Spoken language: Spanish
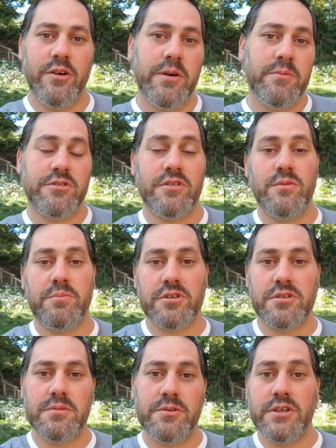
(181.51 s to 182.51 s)
nos vemos en un
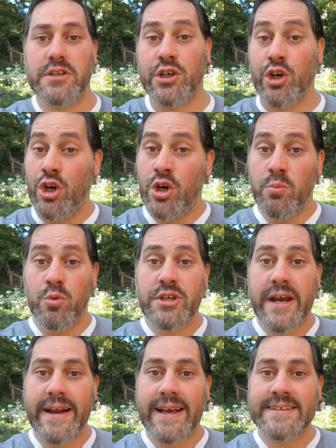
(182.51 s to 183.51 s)
próximo video.
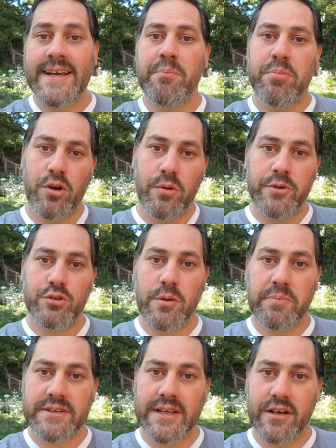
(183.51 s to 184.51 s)
Muchas gracias por los
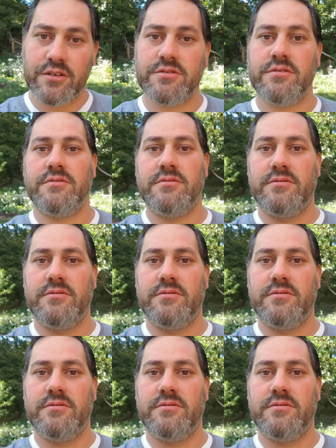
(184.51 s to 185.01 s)
minutos prestados.